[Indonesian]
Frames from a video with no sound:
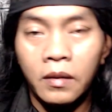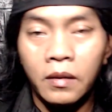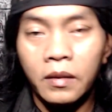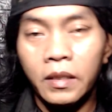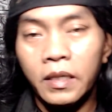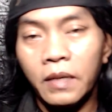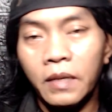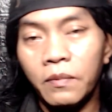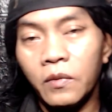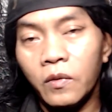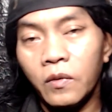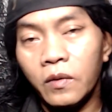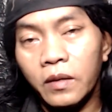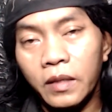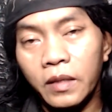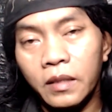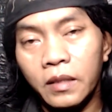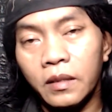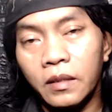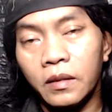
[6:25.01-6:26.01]
Tidak
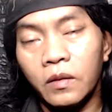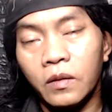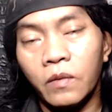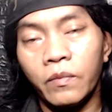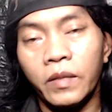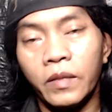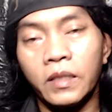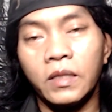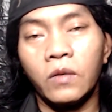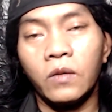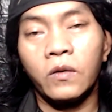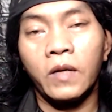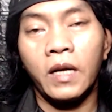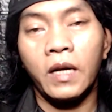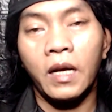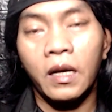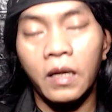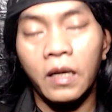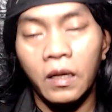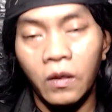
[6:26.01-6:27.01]
mungkin dompet saudara
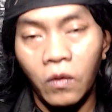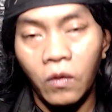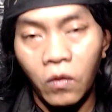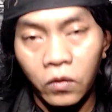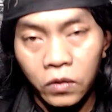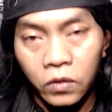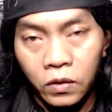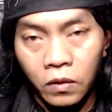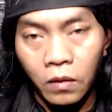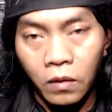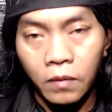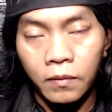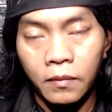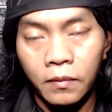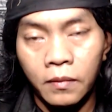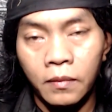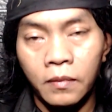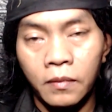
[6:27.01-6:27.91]
akan kosong.